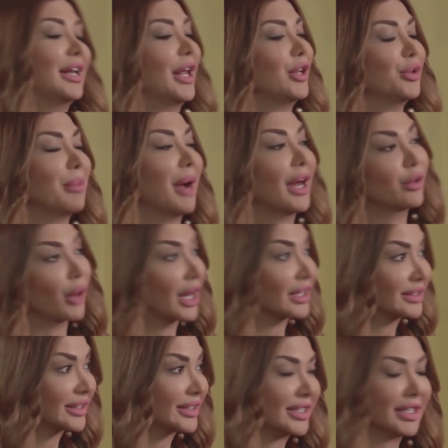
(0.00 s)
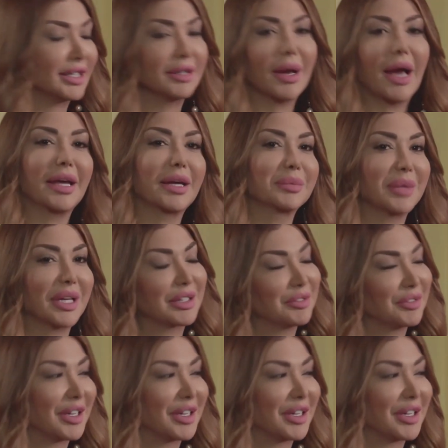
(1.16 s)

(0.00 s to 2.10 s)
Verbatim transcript: لانه مع لغات كثير احيانا بتحكي